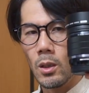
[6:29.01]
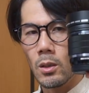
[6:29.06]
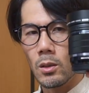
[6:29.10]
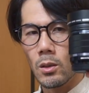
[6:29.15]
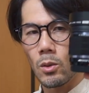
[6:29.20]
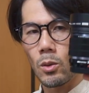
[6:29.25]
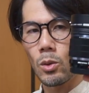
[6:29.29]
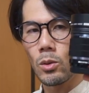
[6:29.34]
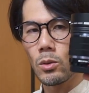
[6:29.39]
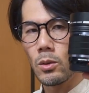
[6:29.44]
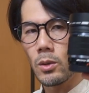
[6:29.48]
で、
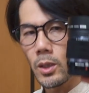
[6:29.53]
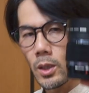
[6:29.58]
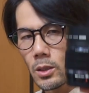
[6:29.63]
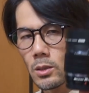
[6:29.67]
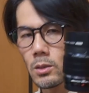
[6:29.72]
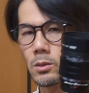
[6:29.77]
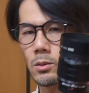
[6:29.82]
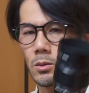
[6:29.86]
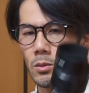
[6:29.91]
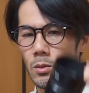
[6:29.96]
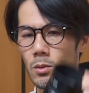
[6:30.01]
この
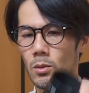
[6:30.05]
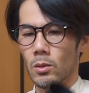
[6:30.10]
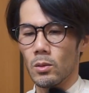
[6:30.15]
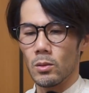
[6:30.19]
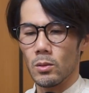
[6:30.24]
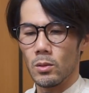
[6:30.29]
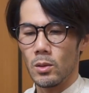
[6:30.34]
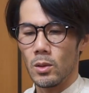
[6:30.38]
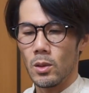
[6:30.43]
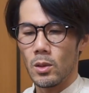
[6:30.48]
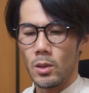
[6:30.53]
レンズの
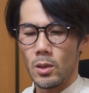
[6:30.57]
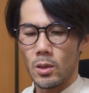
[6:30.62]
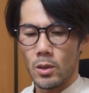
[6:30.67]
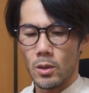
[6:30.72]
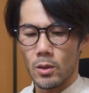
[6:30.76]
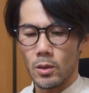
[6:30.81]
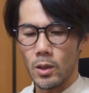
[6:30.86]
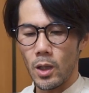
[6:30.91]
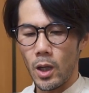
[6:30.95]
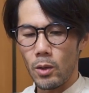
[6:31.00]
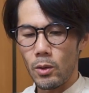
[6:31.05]

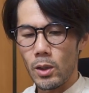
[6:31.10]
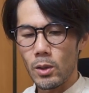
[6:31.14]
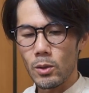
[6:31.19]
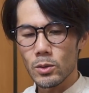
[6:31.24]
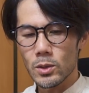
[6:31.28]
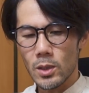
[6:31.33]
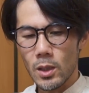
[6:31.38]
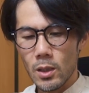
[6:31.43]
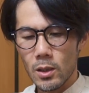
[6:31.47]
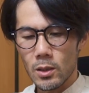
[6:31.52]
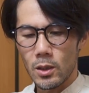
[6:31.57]
側を
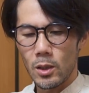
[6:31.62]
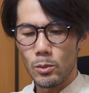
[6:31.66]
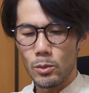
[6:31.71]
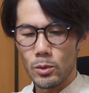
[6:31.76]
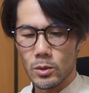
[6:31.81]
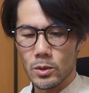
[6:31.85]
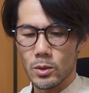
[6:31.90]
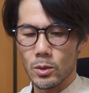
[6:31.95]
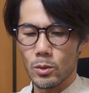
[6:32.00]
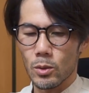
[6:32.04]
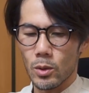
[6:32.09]
さ、
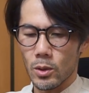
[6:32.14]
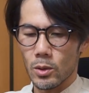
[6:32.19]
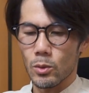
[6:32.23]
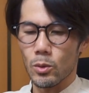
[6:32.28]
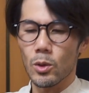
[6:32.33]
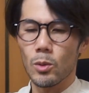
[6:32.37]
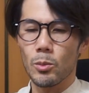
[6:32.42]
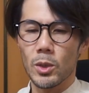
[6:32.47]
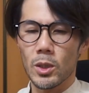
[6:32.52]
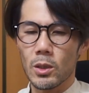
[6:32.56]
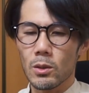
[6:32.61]
レビューするとかって、
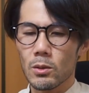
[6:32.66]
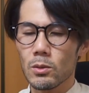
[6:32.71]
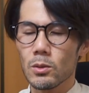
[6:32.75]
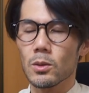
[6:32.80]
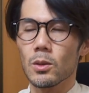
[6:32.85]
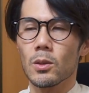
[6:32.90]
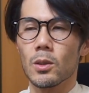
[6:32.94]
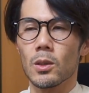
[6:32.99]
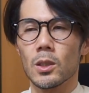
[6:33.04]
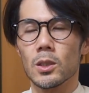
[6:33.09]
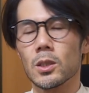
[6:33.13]
これメタルフード